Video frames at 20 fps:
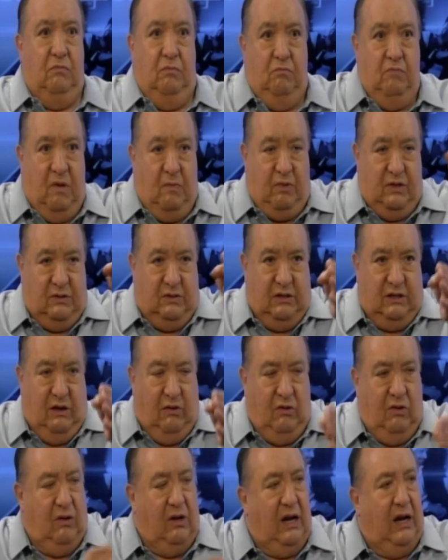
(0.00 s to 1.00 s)
me
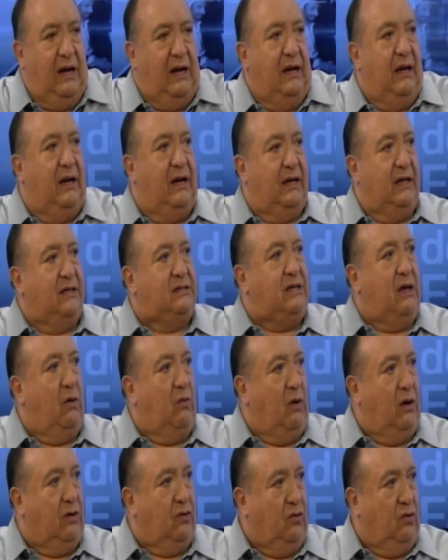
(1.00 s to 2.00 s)
presentaba yo en la arena en el
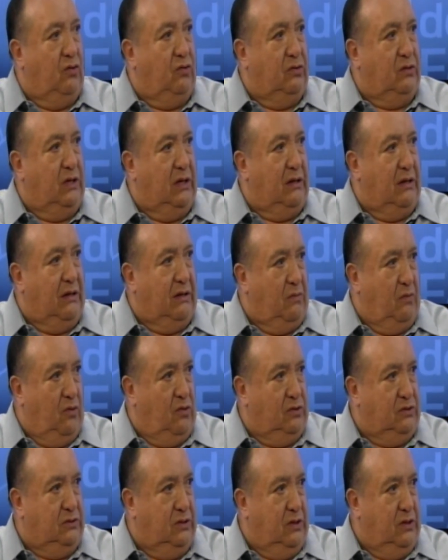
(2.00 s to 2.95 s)
en la de voz,